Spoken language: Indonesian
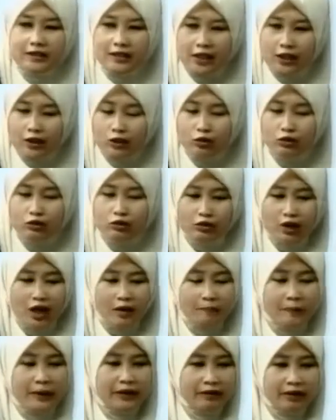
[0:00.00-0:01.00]
itu juga
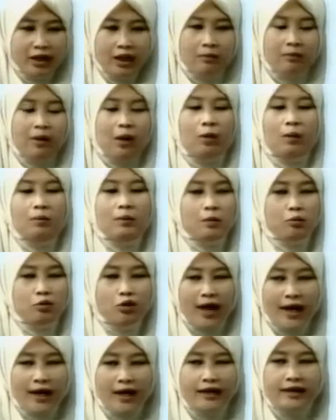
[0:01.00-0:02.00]
penting bahwa
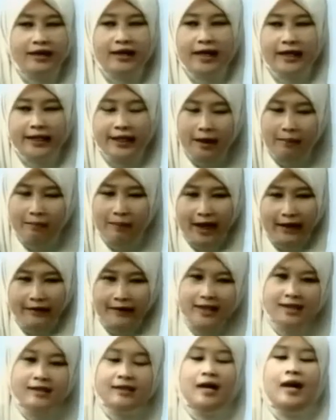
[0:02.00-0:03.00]
berbukalah dengan yang
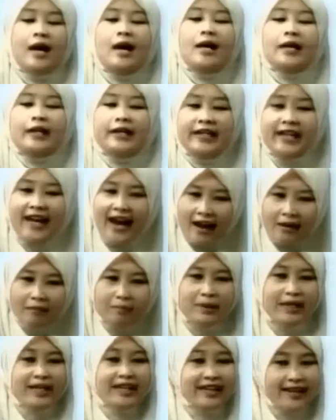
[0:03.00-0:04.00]
manis, yang
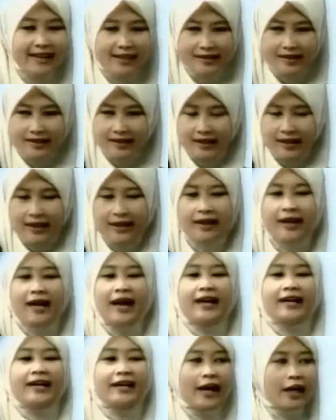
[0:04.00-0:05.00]
bergizi,
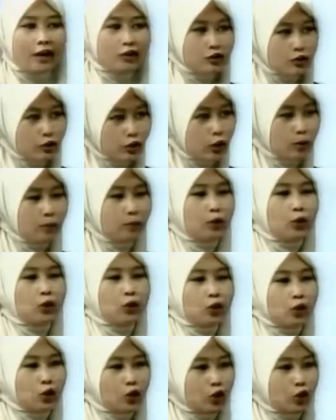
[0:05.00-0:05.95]
yang cukup untuk